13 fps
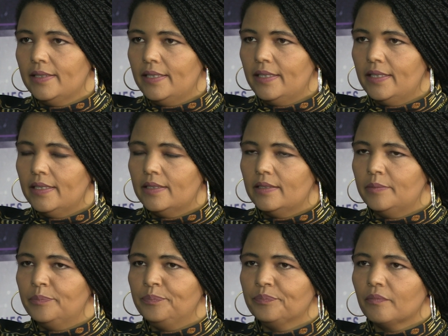Die...
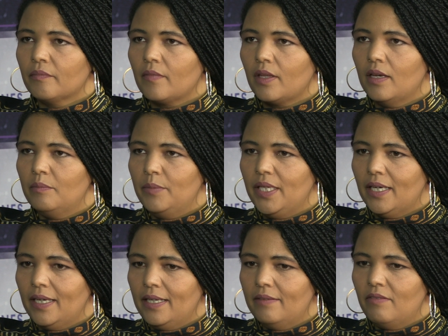Ähm
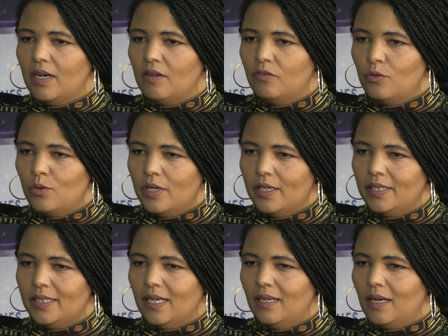Migräne war
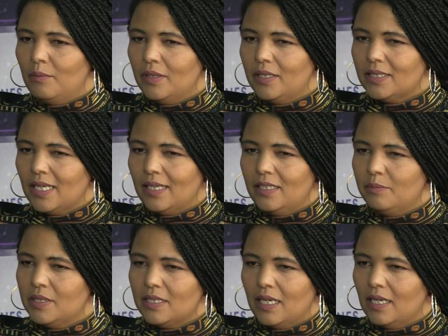vorher, ich kann aber jetzt gar
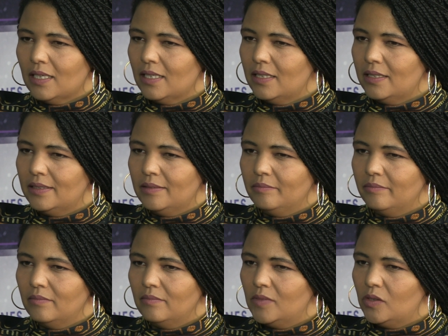nicht mehr sagen,
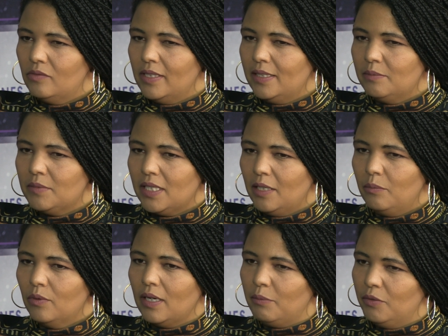ähm, zu welchem
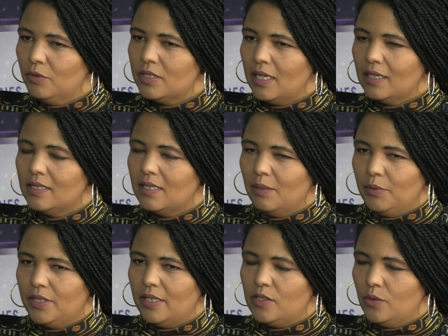Zeitpunkt, aber ich würde sagen, das
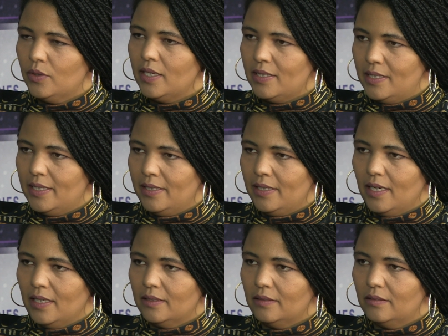habe ich seit circa zehn
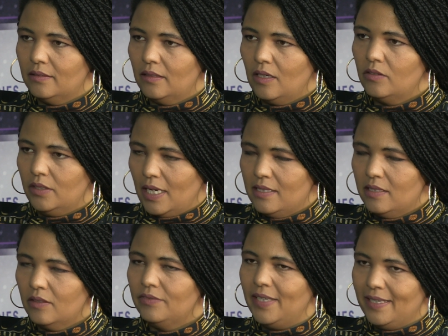Jahren. Circa zehn
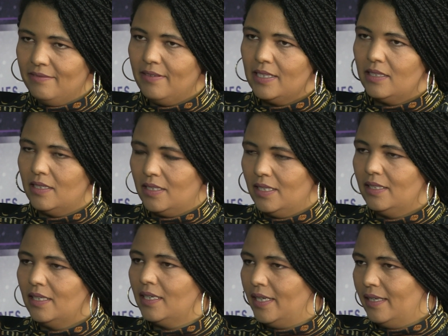also auf jeden Fall seit
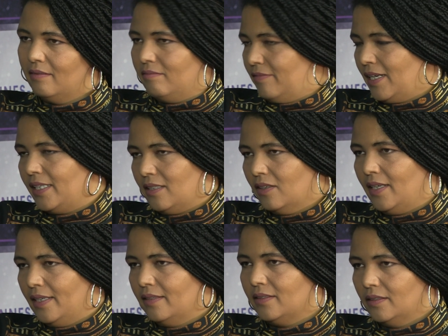zehn Jahren, vielleicht auch
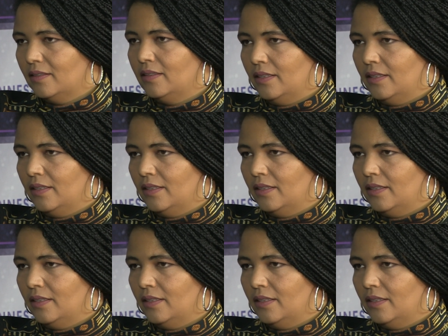länger.